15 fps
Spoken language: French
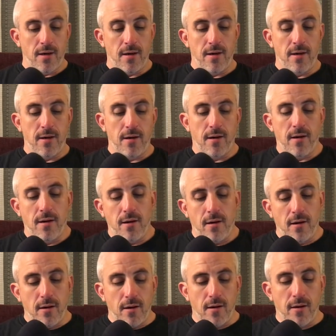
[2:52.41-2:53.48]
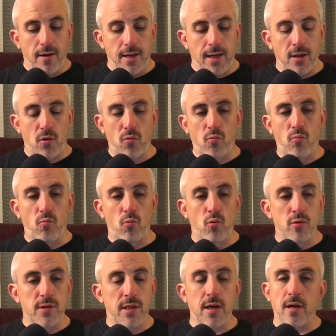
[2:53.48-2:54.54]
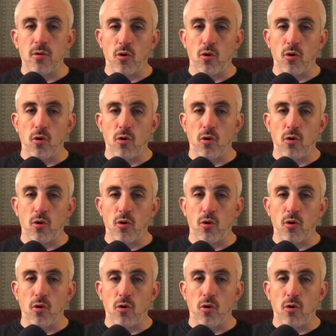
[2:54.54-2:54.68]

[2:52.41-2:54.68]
Euh, et tout ce qui est